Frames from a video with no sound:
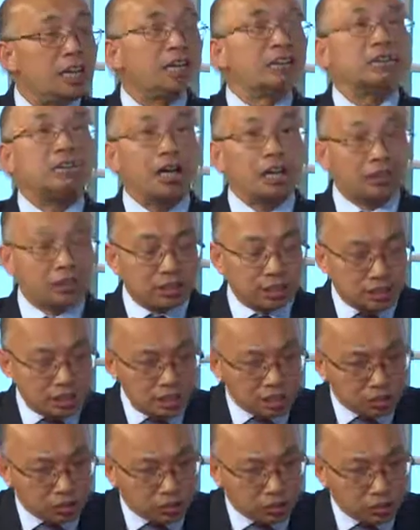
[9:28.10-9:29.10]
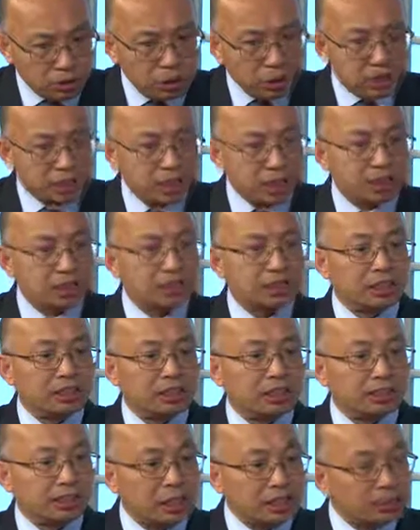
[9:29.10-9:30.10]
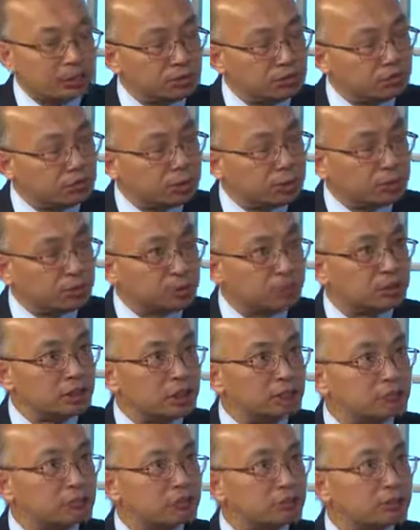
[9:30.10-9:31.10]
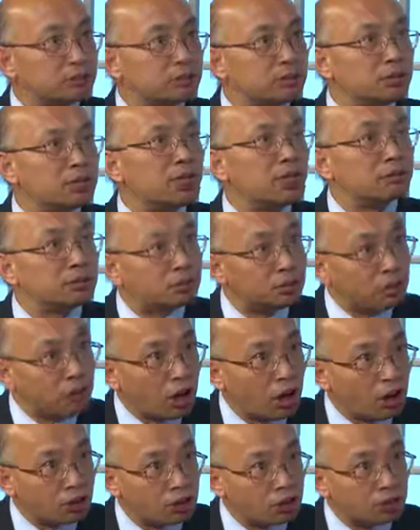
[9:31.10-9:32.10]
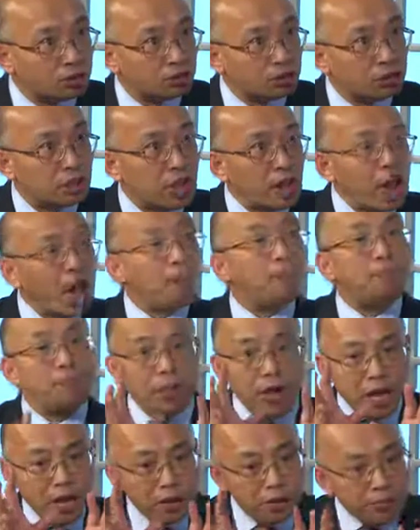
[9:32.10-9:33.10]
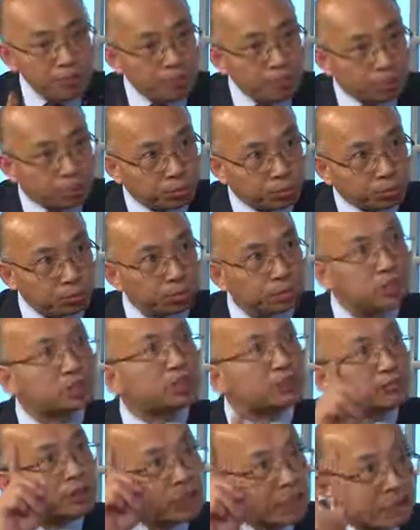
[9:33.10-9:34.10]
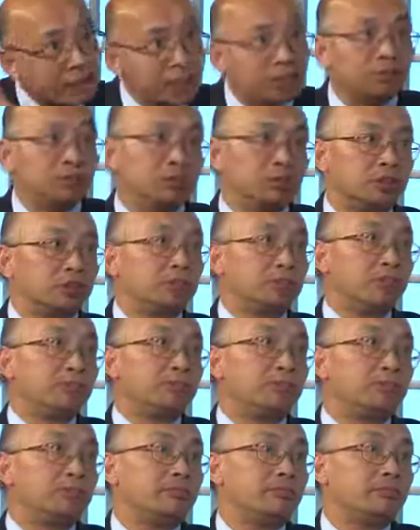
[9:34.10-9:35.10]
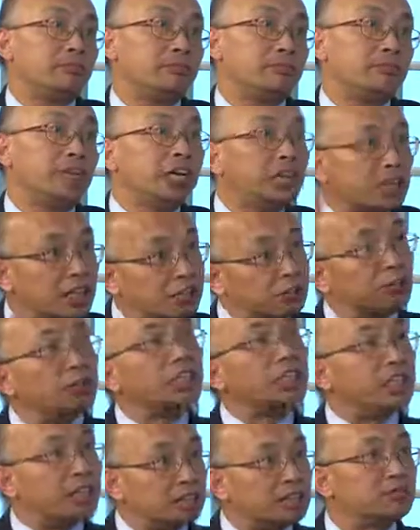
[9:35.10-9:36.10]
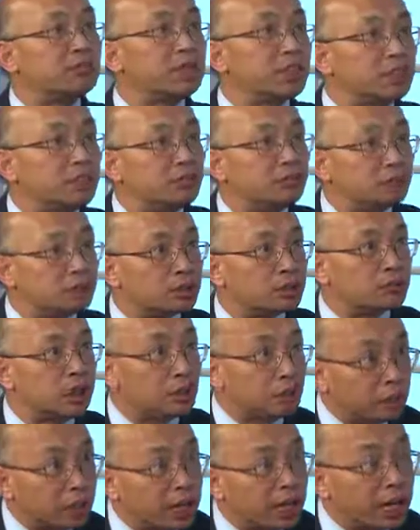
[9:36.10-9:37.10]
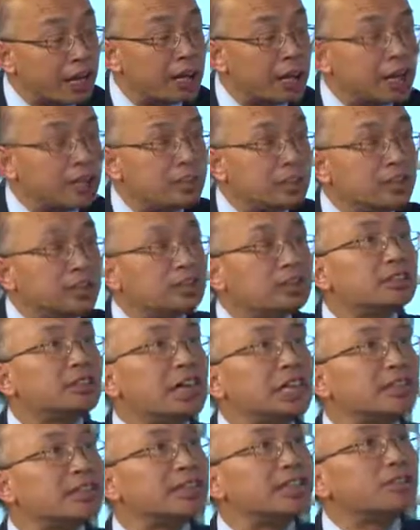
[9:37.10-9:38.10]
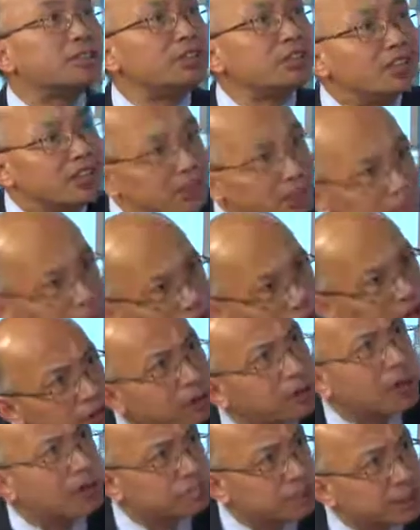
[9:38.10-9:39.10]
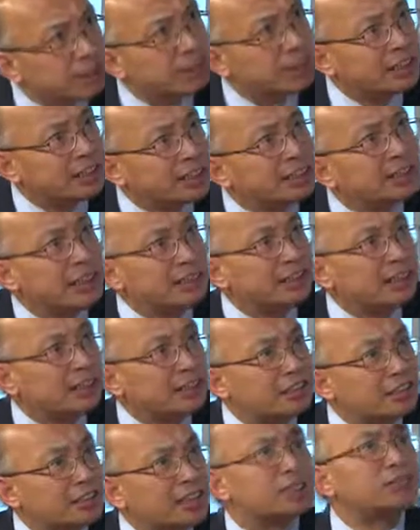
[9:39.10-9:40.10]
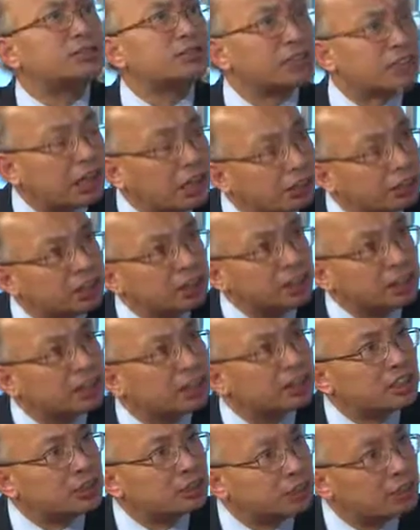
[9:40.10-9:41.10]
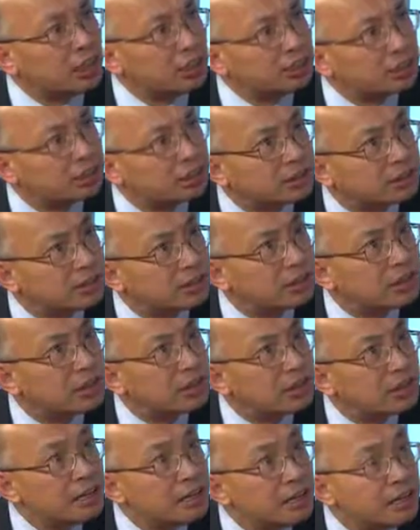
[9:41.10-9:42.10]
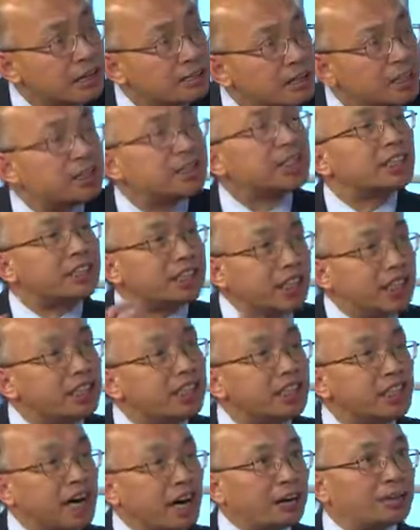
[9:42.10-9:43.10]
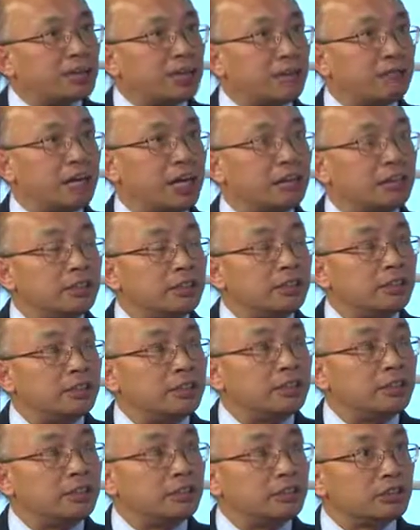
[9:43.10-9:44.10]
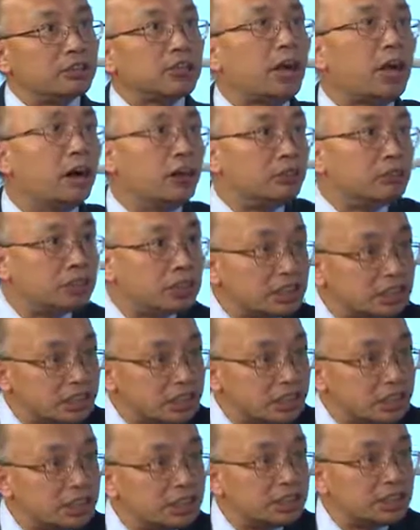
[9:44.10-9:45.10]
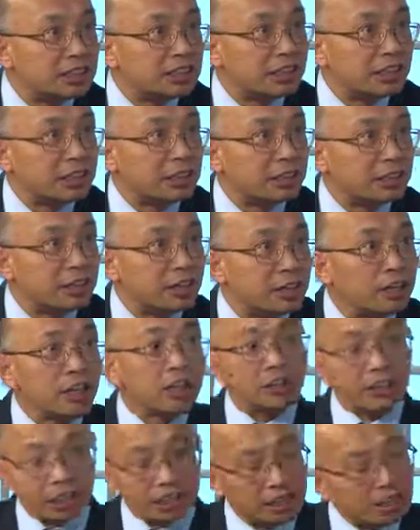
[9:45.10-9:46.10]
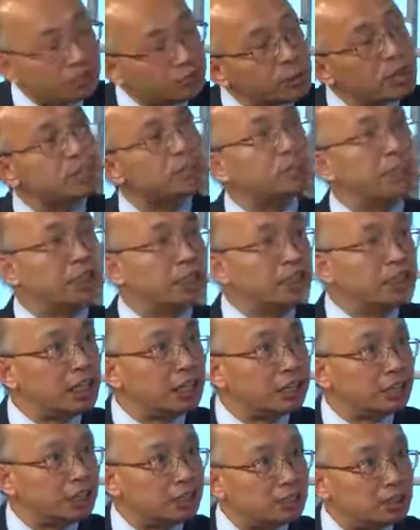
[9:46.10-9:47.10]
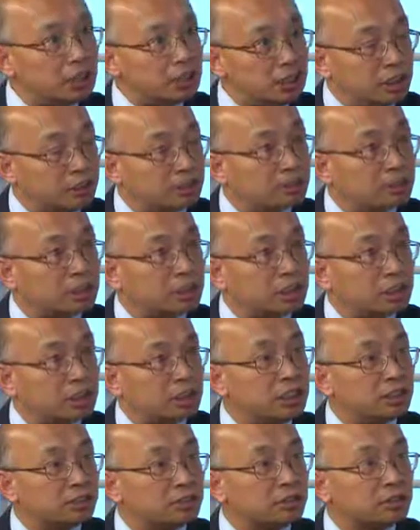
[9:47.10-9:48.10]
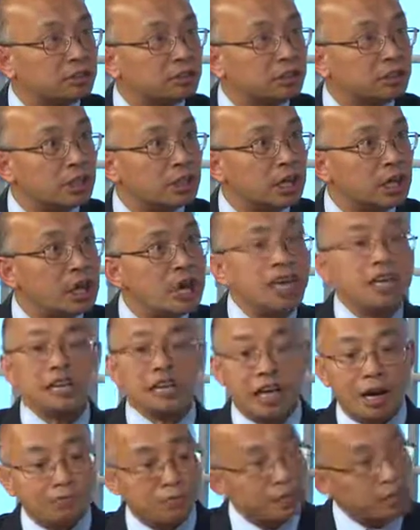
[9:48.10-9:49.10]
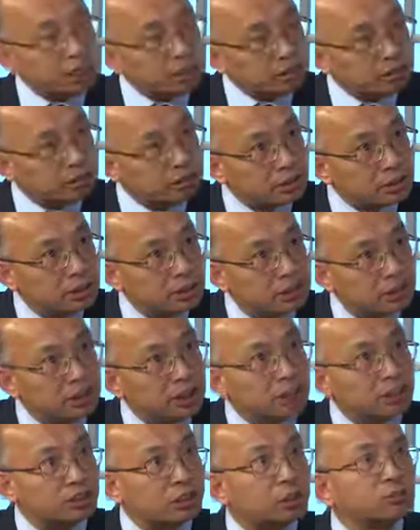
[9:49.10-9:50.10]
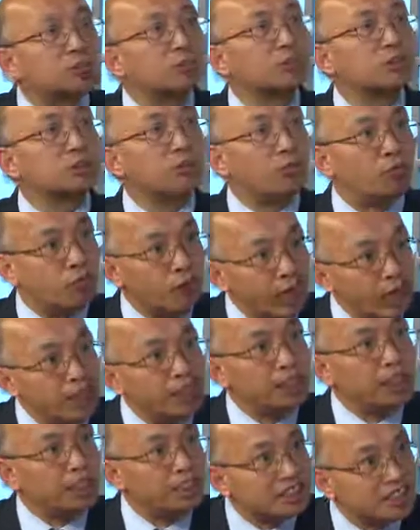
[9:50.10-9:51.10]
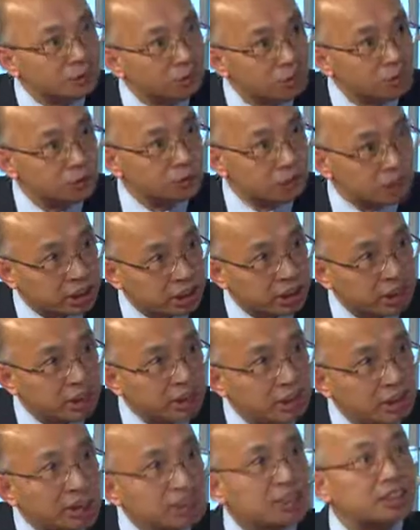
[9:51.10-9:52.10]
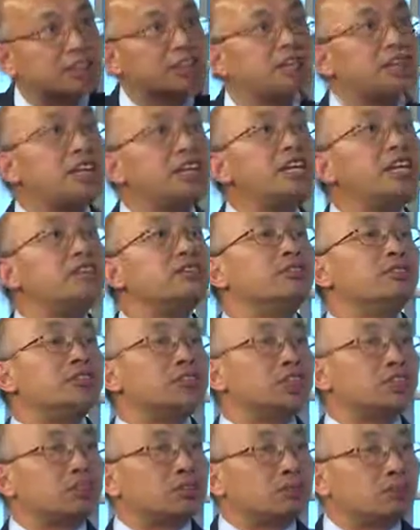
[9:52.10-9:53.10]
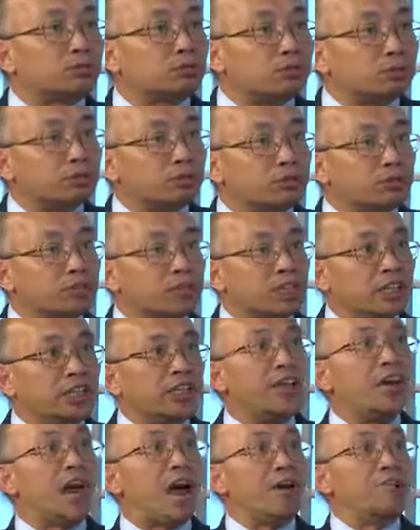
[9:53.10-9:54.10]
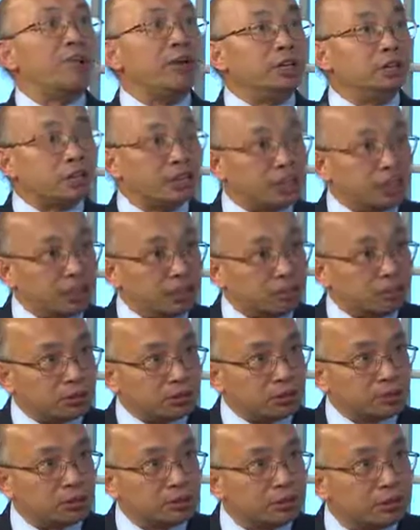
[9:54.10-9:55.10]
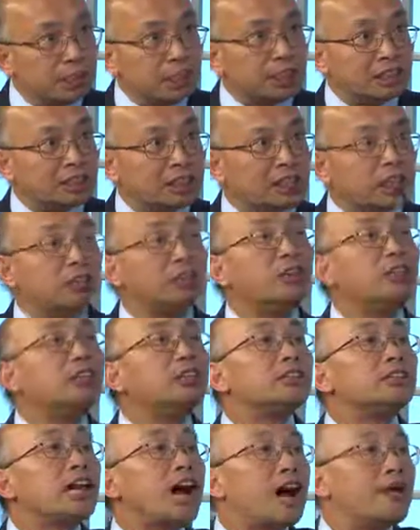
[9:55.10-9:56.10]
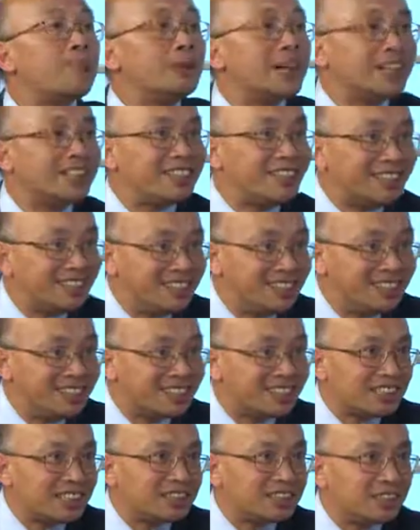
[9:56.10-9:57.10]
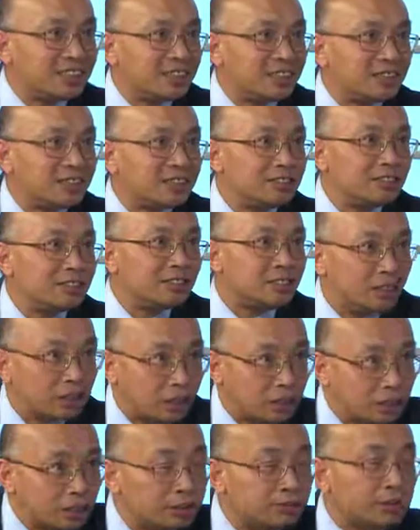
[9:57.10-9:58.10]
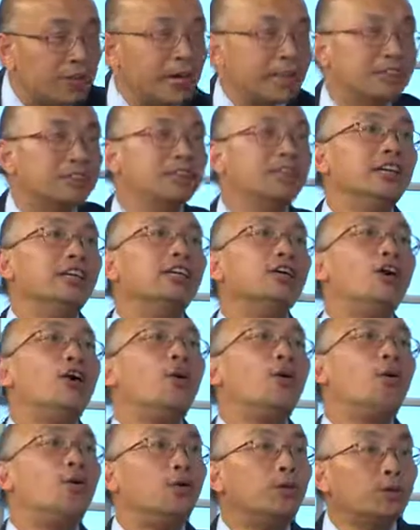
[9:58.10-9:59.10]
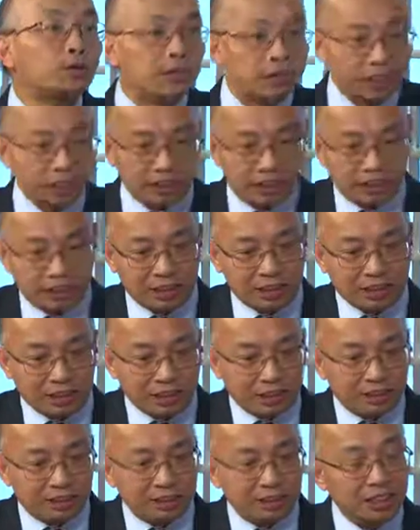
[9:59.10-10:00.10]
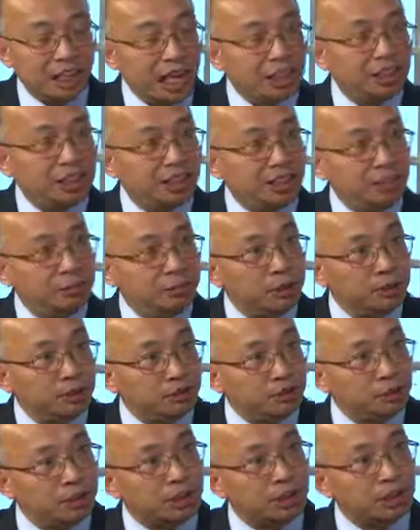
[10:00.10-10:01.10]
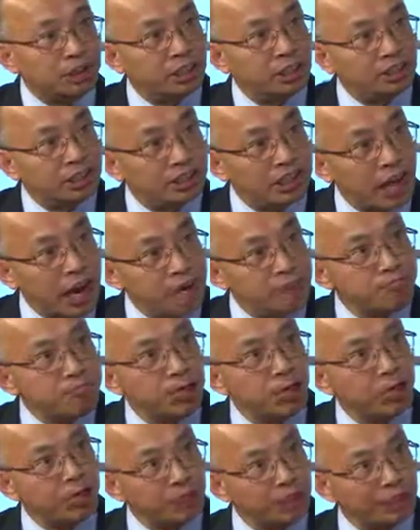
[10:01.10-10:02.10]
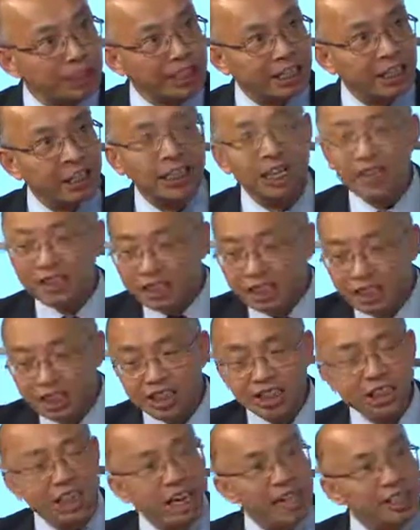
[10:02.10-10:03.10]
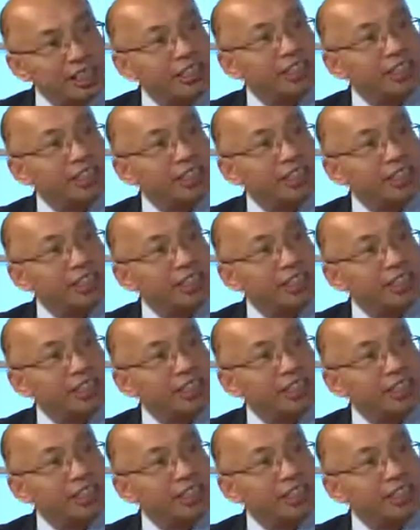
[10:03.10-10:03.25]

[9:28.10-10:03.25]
他之所以这些三十五个投资人去要去 lawsuit，并不是为了那个五十万。当然，很多人也是为了那个五十万回来。你耽误很长但是他都已经 bankruptcy 了，你想想，你就是告赢这个官司，没有用。你这个钱能拿回来吗？是。好，这是经济上的考量。但是他为什么仍然要提出这个集体诉讼呢？他们提出这个集体诉讼唯一的目的。是利用这个诉讼的还没有结果出来的时候，他们可以在这里合法的，或者是让移民局可以 temporarily 一年一